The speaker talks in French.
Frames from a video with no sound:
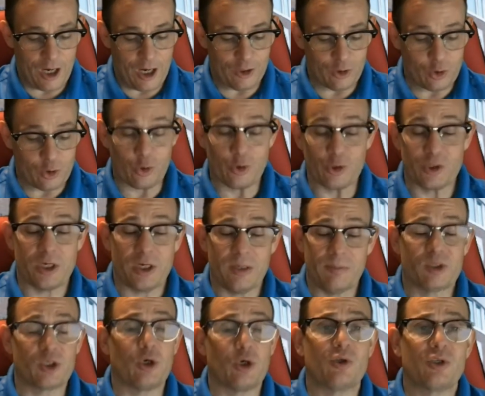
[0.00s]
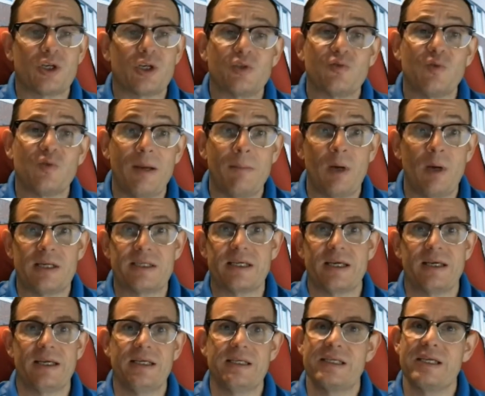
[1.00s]
deuxième chose que je voulais
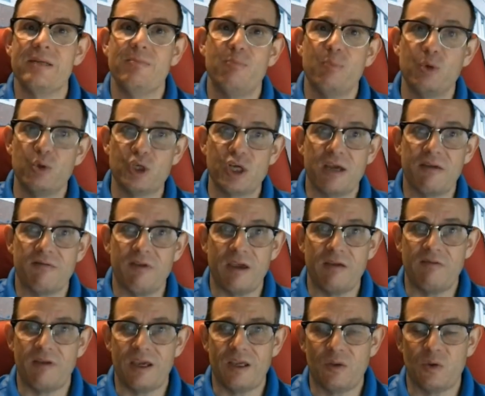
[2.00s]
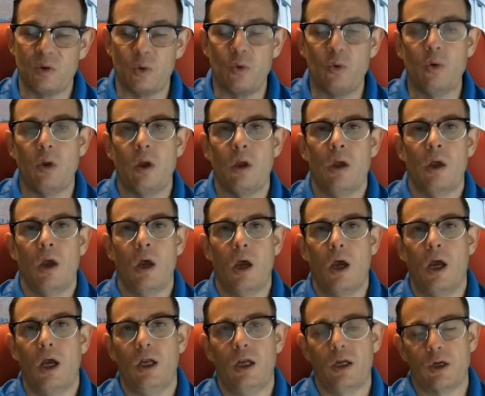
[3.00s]
mentionner, c'est le budget 2022.
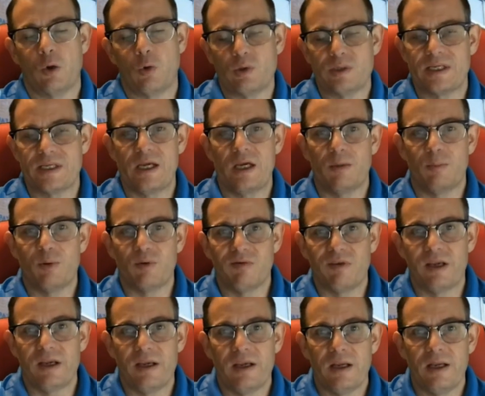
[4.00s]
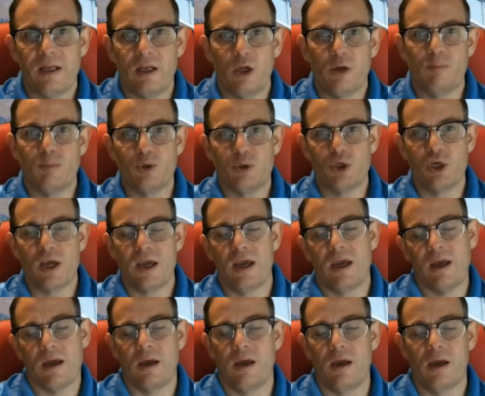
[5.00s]
Euh, le Conseil a approuvé le
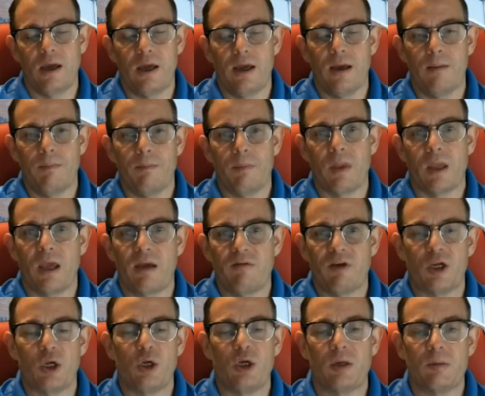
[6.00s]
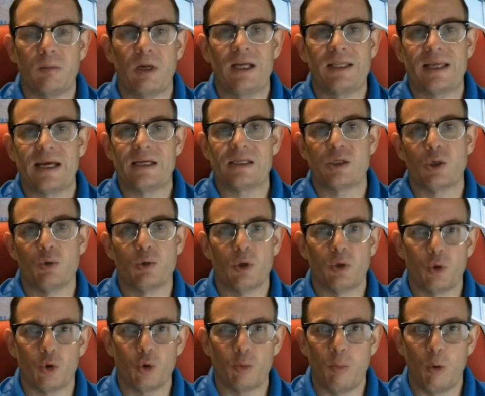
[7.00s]
budget euh, avec une augmentation de
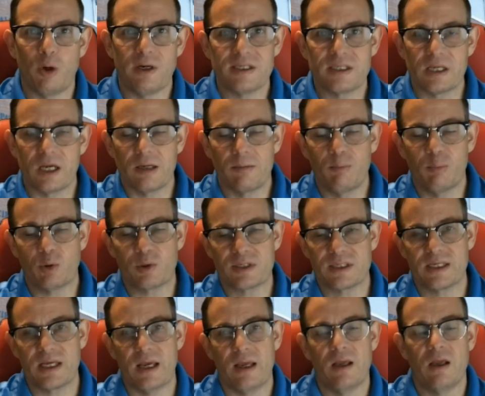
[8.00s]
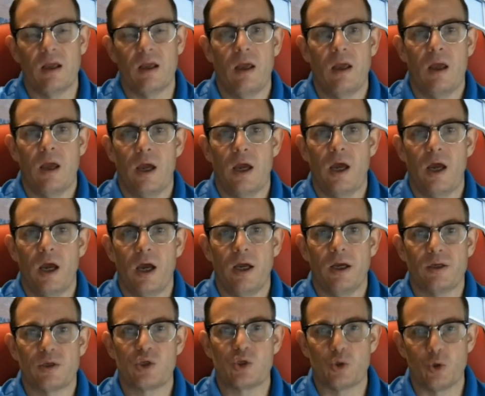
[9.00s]
2,5
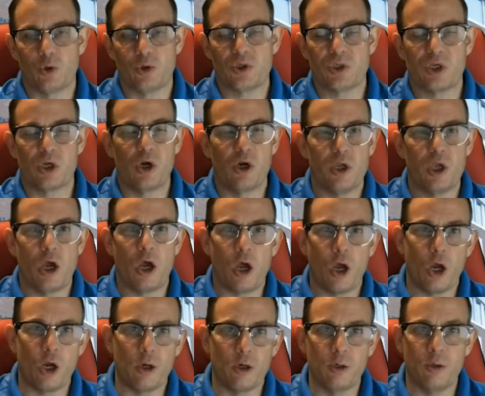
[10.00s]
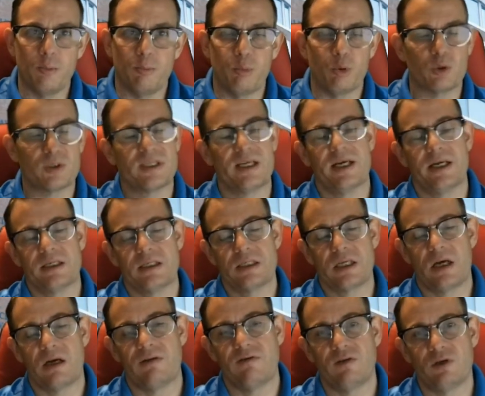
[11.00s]
euh, sur ça, il y a 1 qui
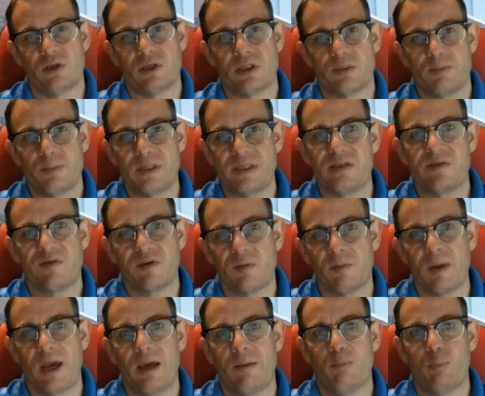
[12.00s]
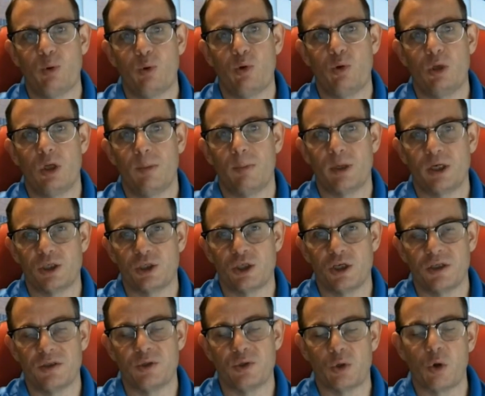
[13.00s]
s'en va spécifiquement pour le
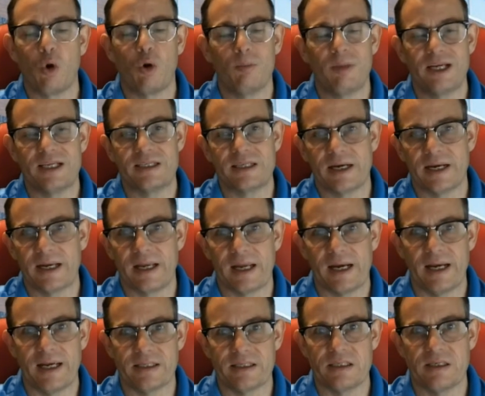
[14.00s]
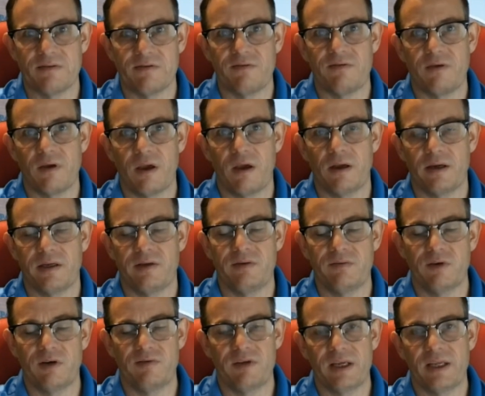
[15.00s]
projet du complexe récréatif qui
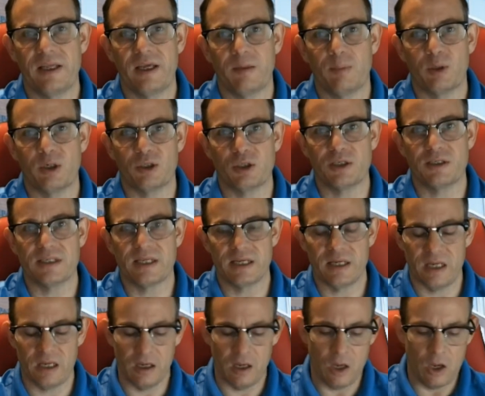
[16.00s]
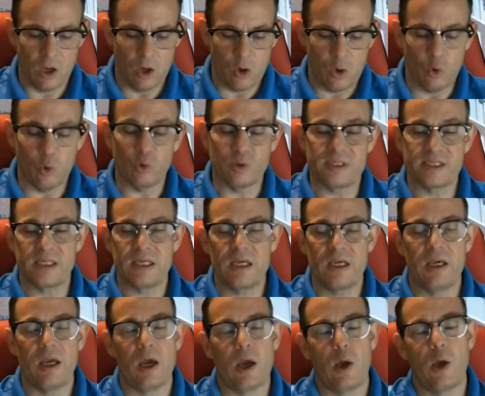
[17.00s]
va venir dans les prochaines années.
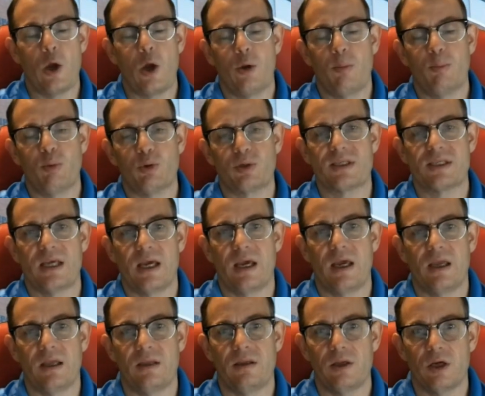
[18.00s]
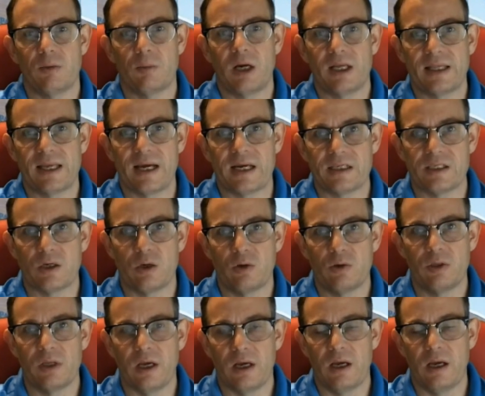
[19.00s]
Aussi, 1
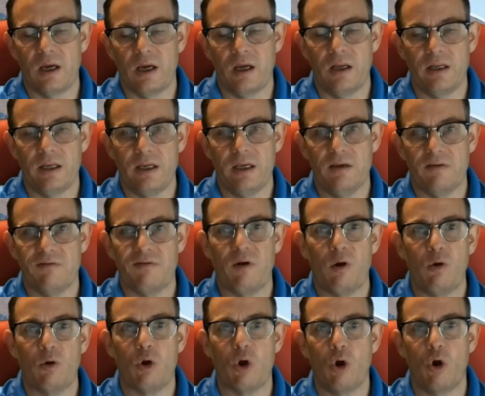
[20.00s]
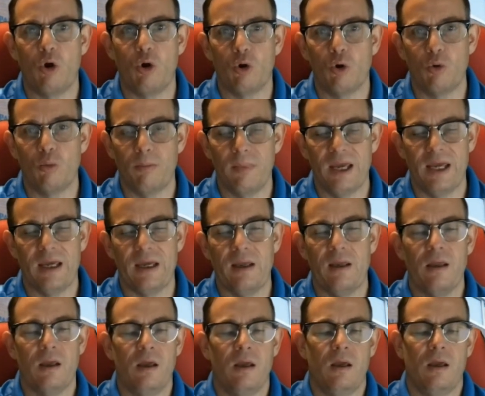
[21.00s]
d'augmentation dans les fonds qu'on met
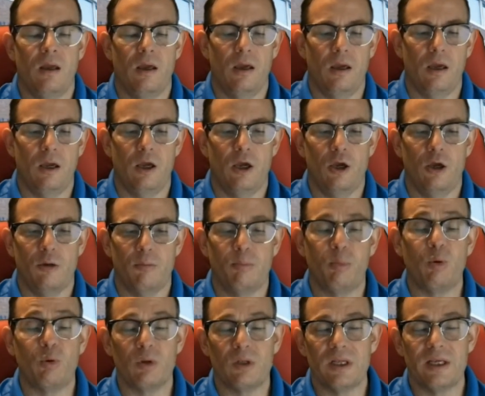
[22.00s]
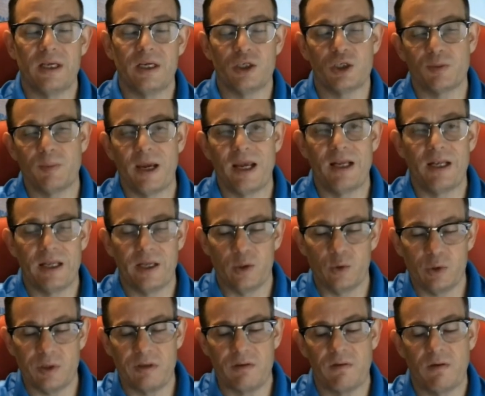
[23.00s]
pour les chemins les
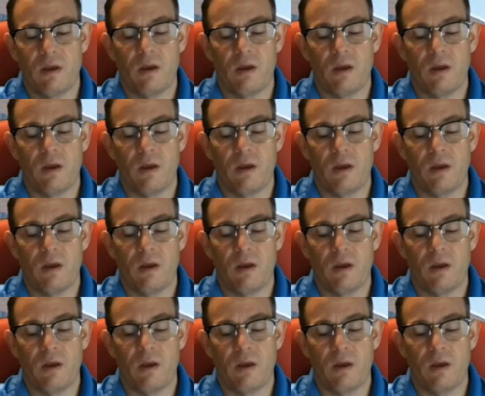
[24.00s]
routes